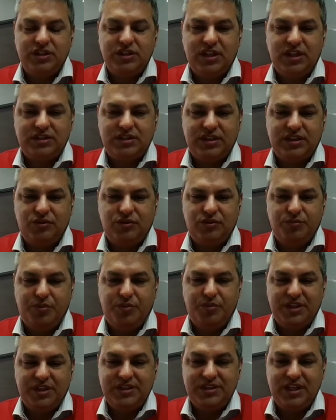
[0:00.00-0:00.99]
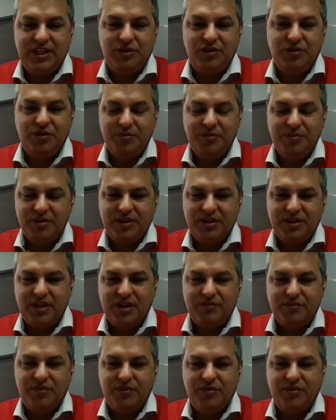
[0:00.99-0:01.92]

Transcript: pones el número telefónico, le